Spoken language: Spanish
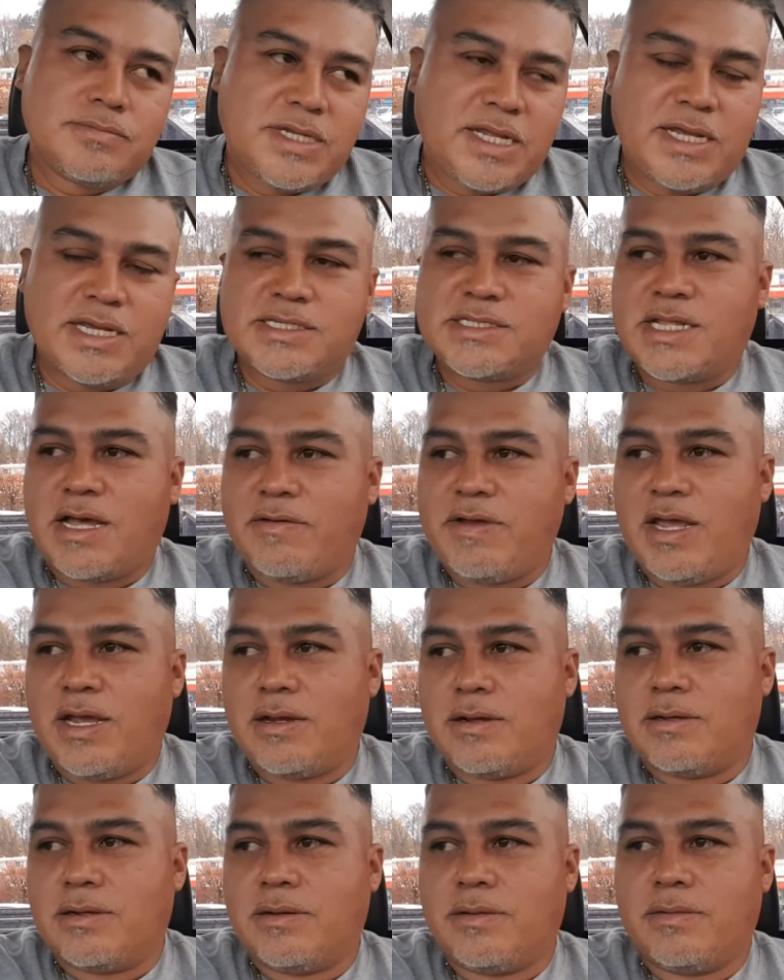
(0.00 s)
Dije, está
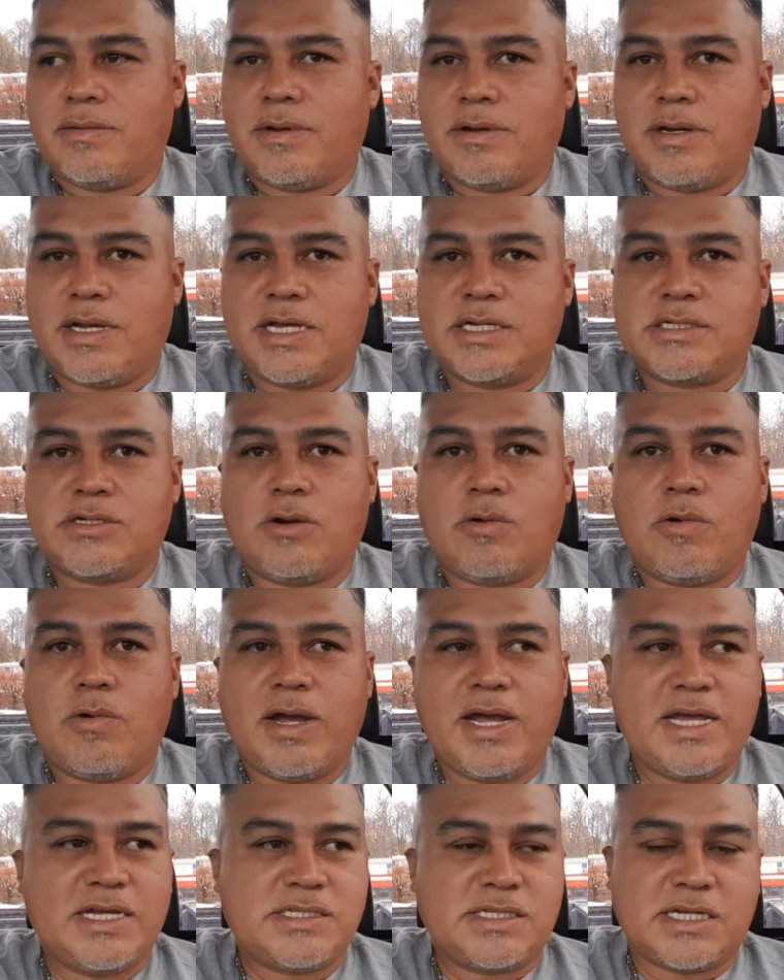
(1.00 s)
bien. Eso
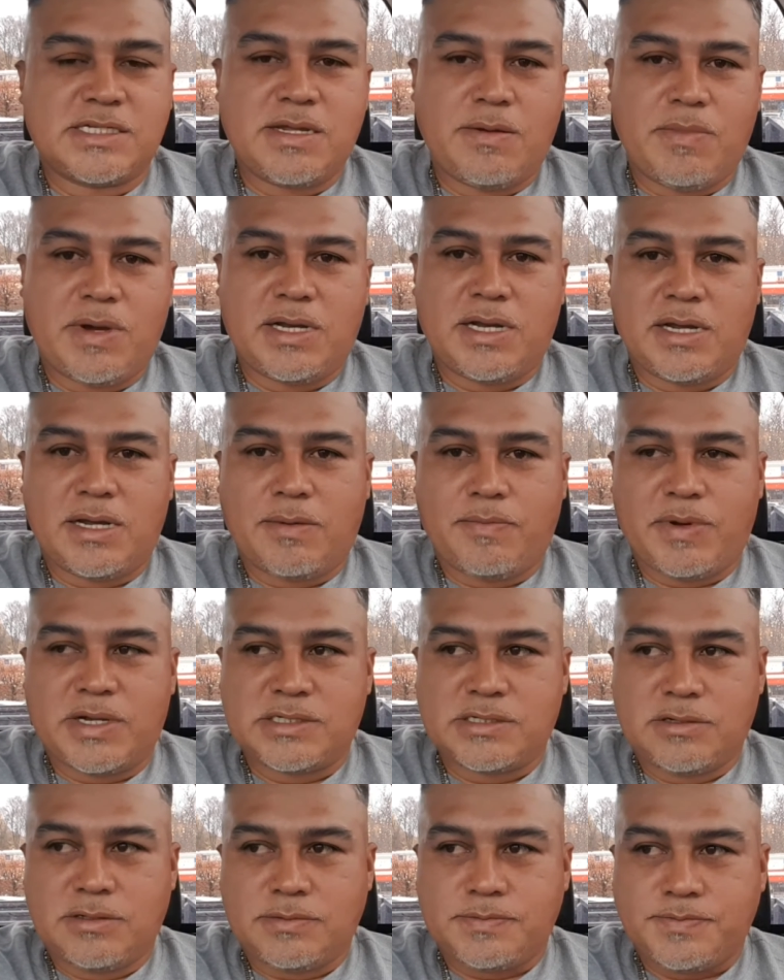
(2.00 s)
fue esta semana que
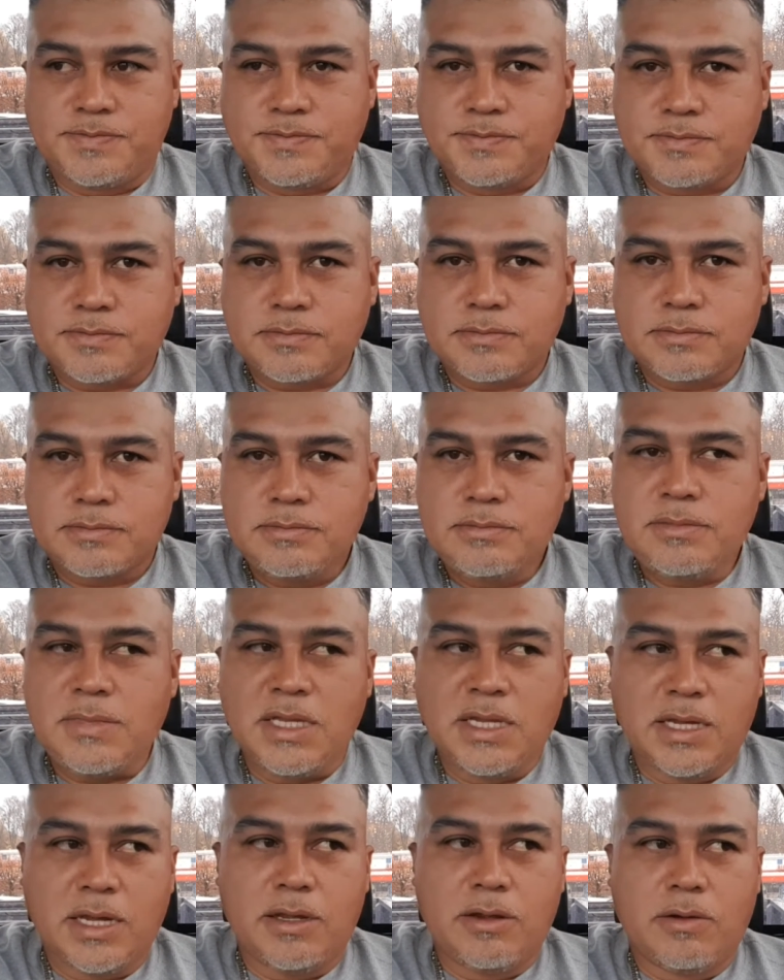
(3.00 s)
pasó,
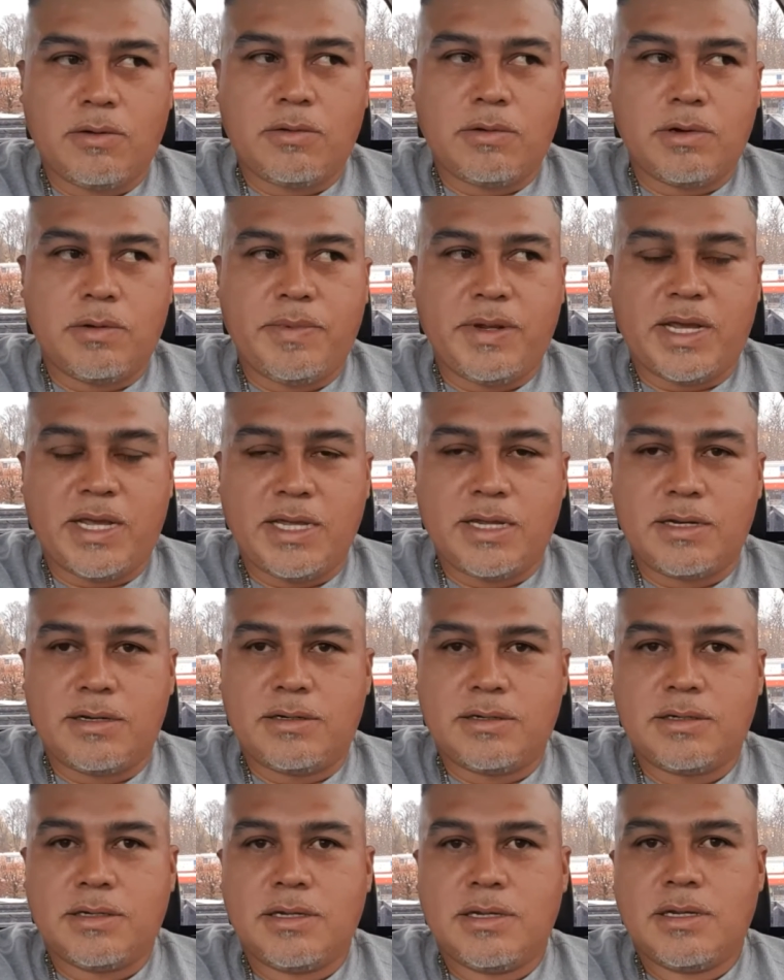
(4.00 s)
que yo volví a ir.
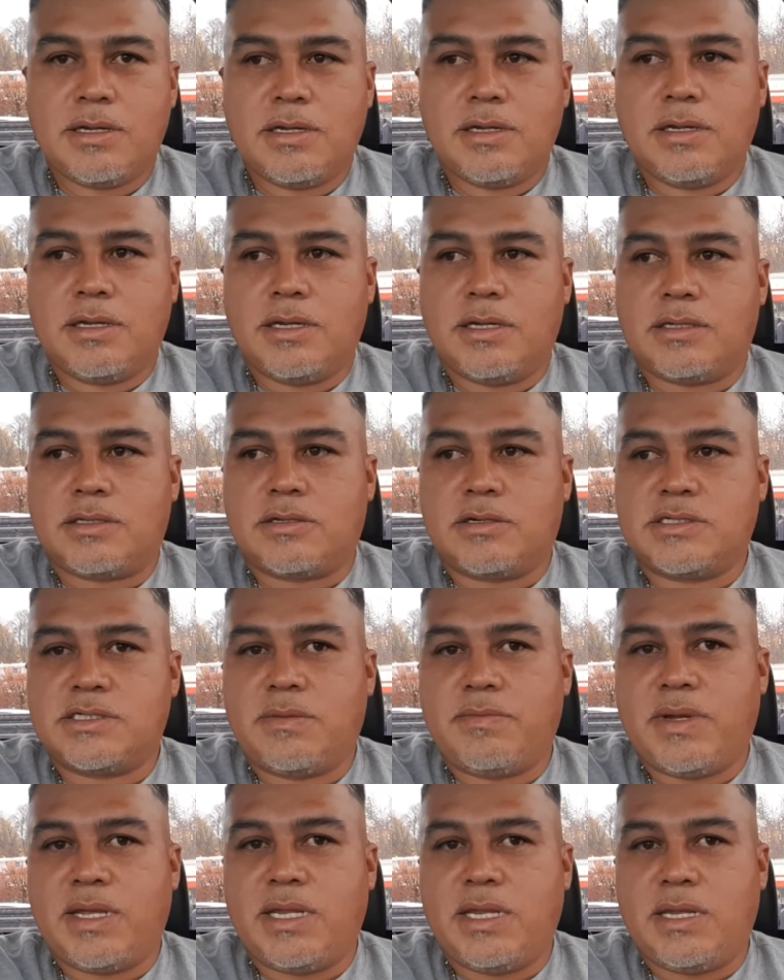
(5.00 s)

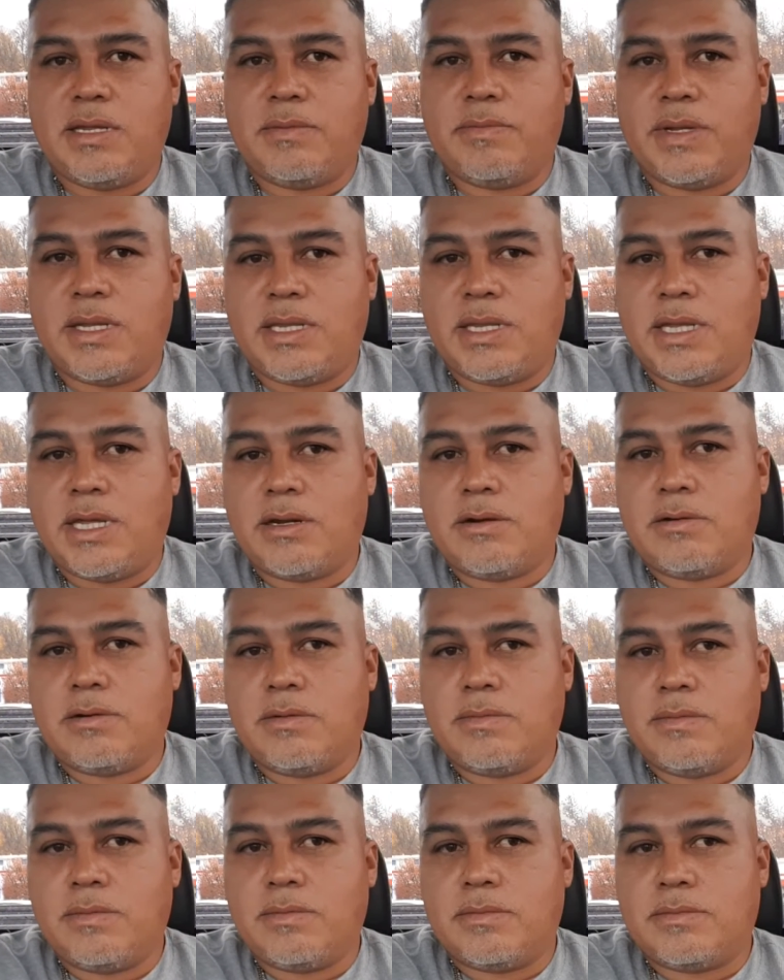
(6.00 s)
Entonces me,
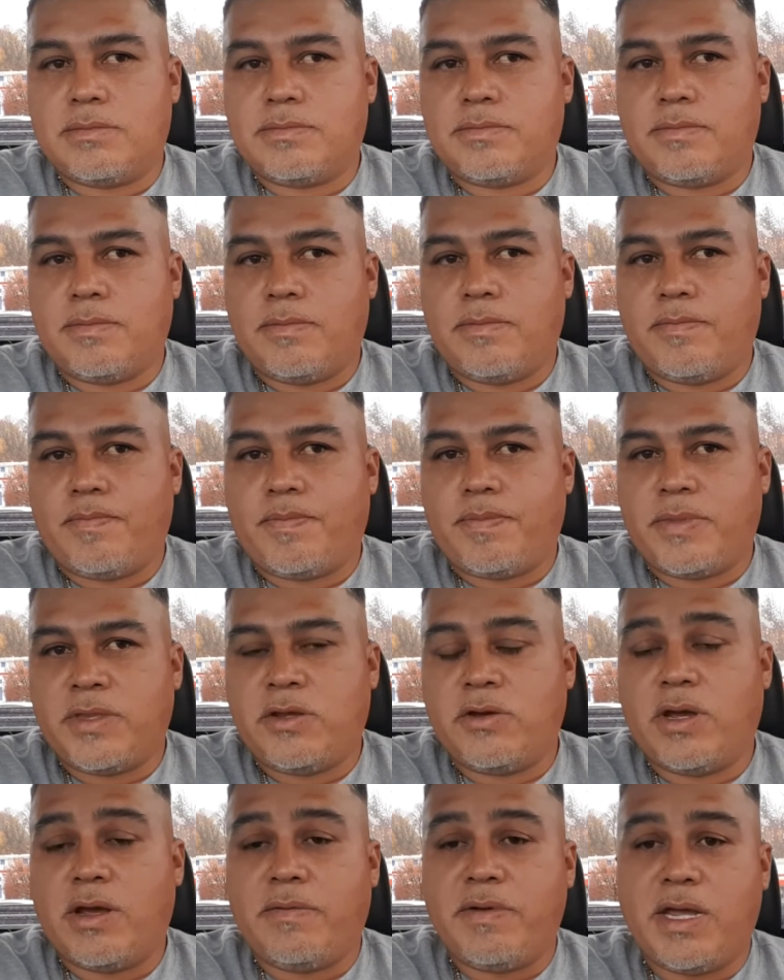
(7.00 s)
dieron,
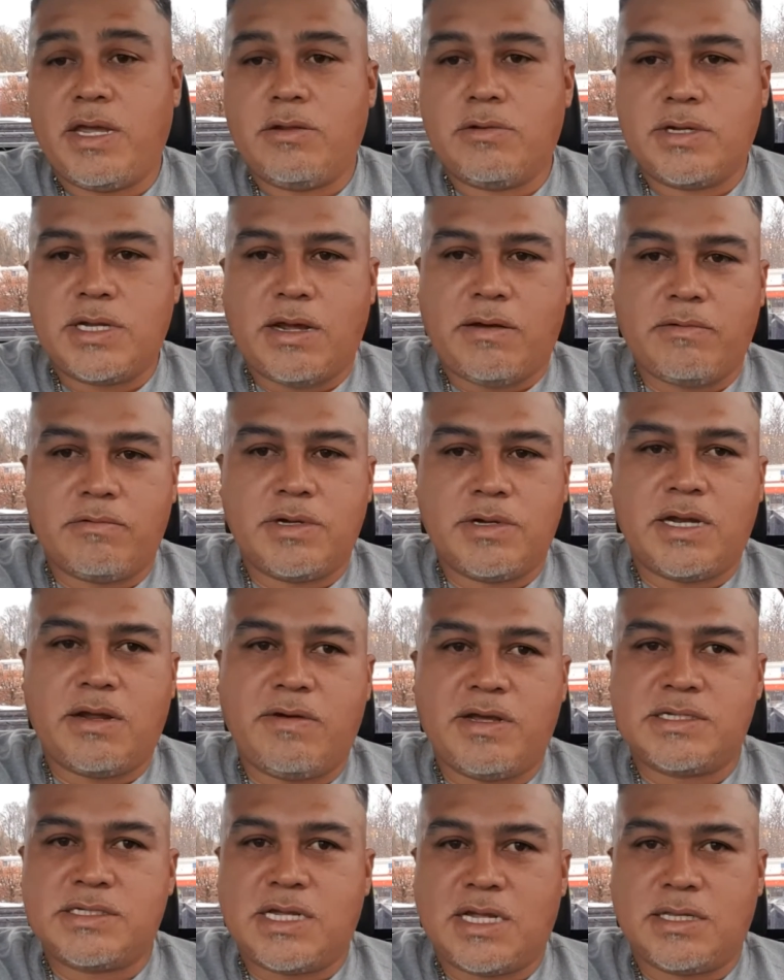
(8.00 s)
yo ya había ido una, una
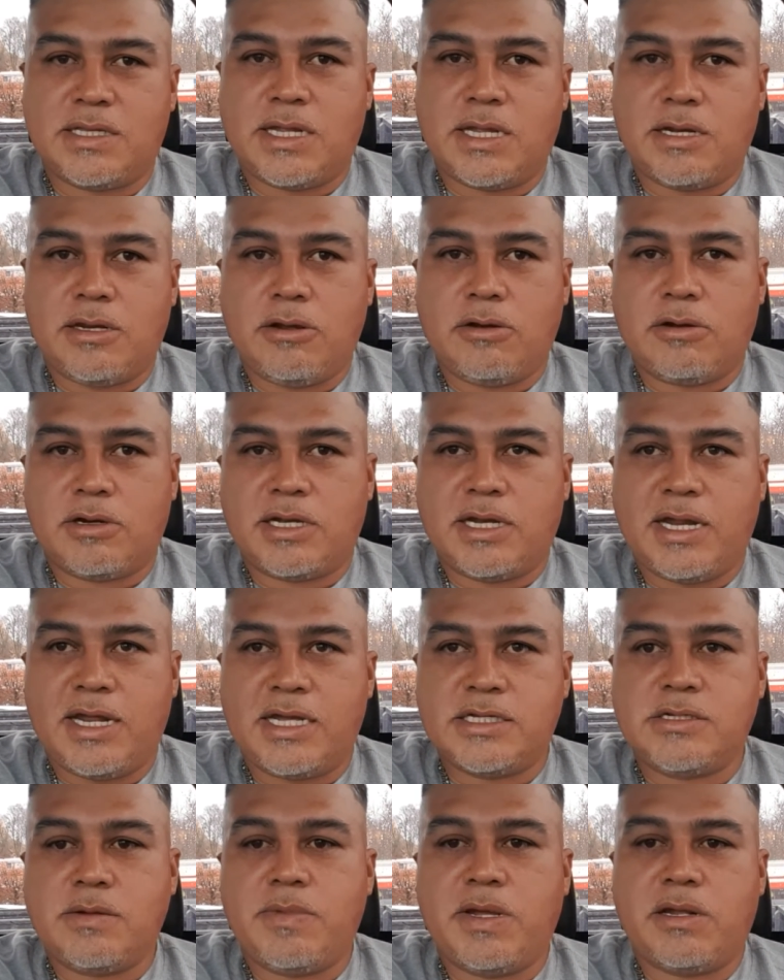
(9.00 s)
vez anterior de
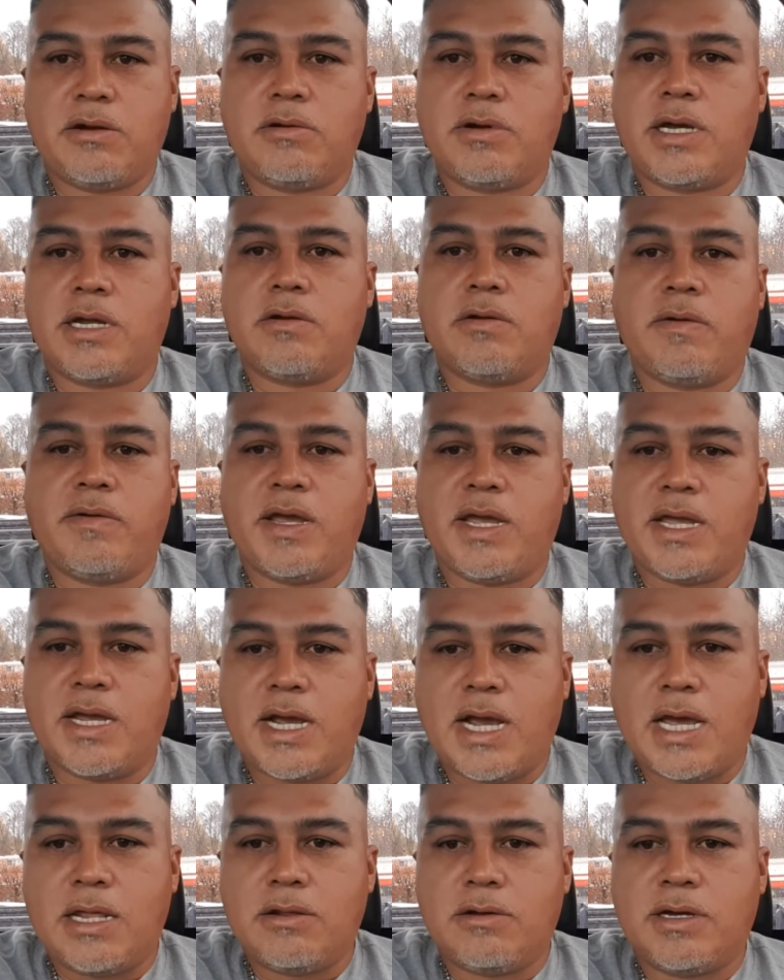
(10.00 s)
eso y me dijeron que no había
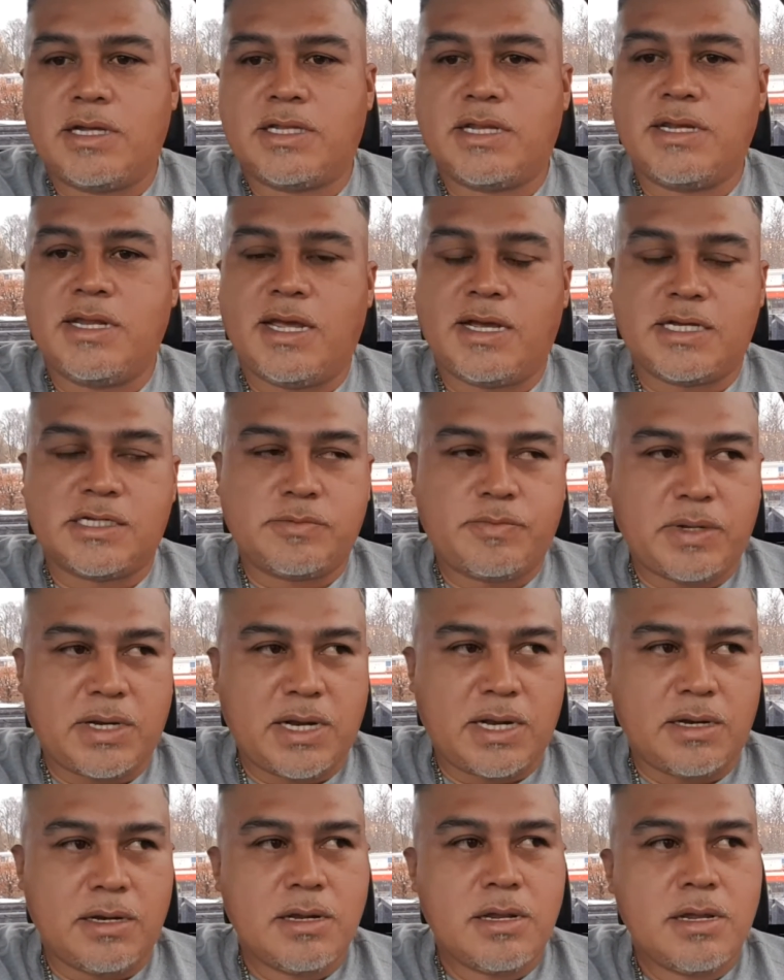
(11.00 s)
llegado, que tenía que
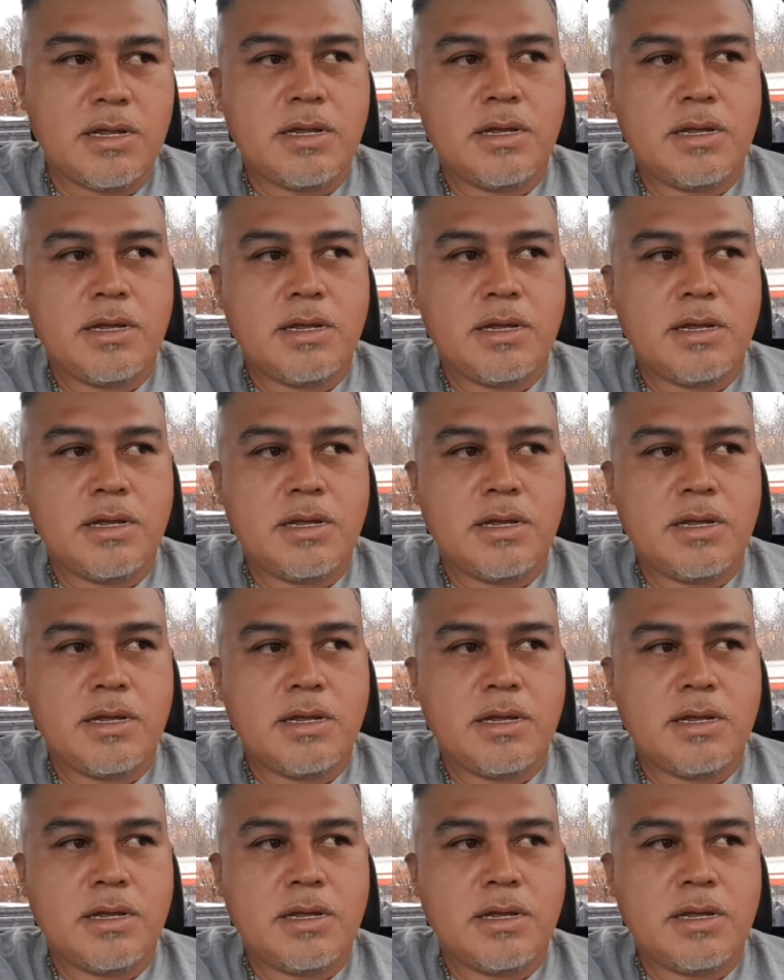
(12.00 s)
esperar.